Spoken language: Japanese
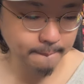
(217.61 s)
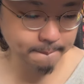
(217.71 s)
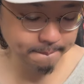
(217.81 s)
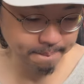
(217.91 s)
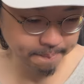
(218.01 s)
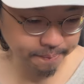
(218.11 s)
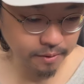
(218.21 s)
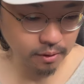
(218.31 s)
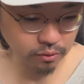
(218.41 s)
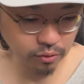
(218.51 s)
う
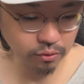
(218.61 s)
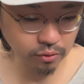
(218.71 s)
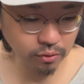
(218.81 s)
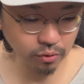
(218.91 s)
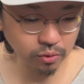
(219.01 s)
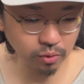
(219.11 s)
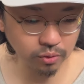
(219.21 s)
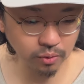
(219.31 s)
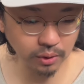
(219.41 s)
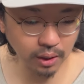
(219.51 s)
ん、つるつるのしこ
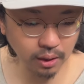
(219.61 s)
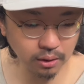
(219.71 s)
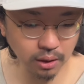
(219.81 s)
しこで